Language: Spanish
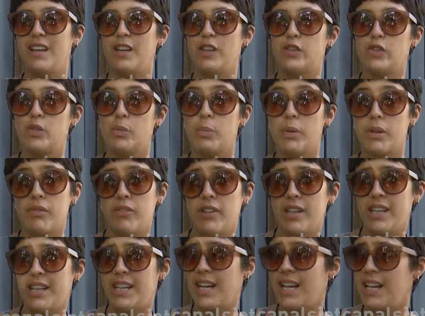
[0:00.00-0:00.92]
super
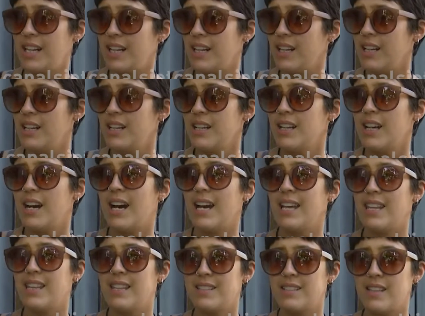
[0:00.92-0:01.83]
federal.
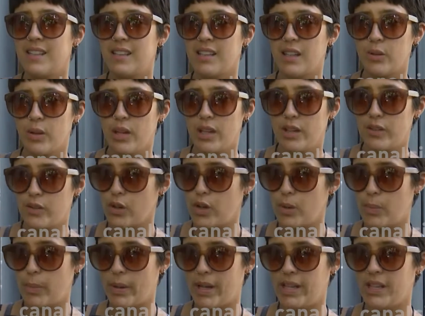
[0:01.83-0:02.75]
Hay 10 estatuas de todo
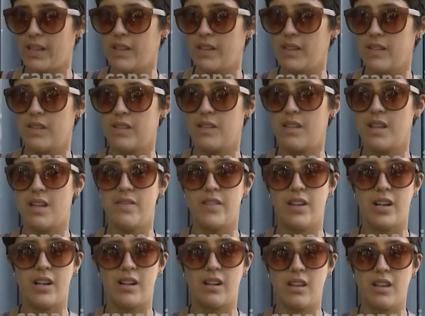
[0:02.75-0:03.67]
el país, de
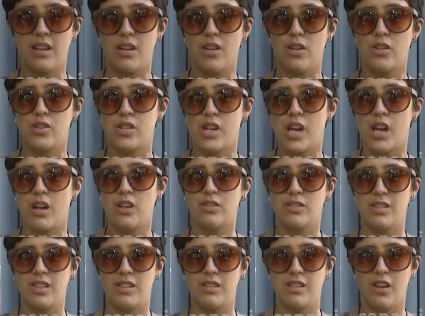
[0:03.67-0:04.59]
Entre Ríos,
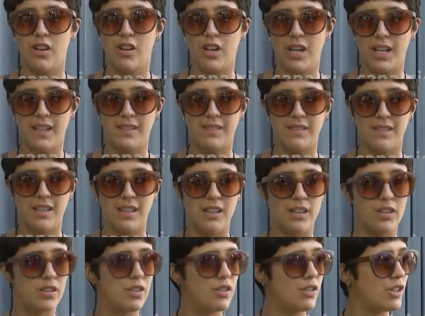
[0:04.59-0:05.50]
Chaco, Santiago del
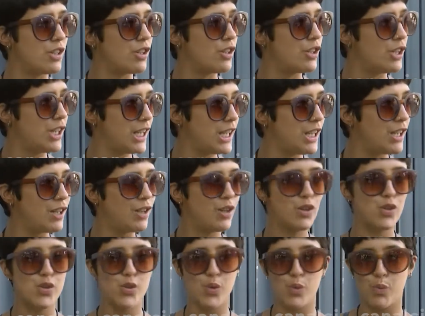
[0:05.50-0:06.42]
Estero, Río
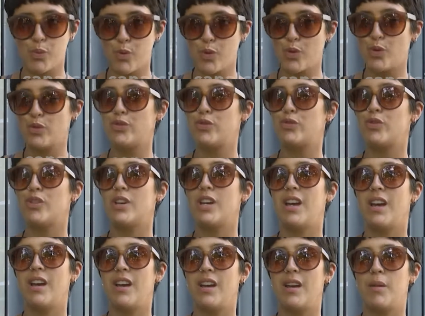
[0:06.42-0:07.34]
Negro, Chubut,
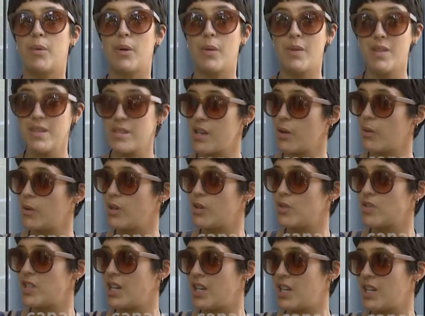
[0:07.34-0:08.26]
eh, provincia de
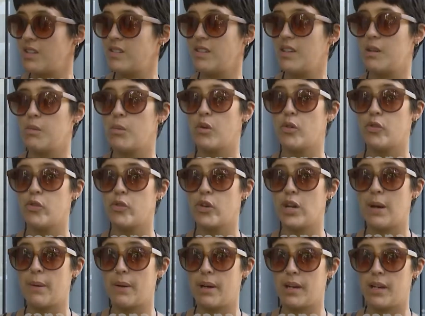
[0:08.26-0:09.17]
Buenos Aires, tenemos
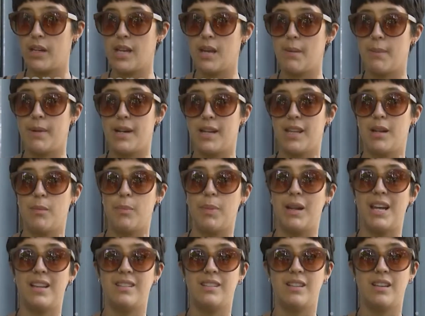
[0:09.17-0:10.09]
Olavarría, Mar del
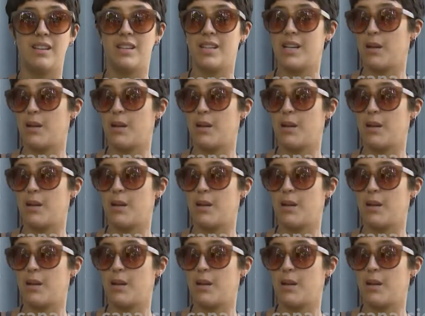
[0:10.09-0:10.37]
Plata y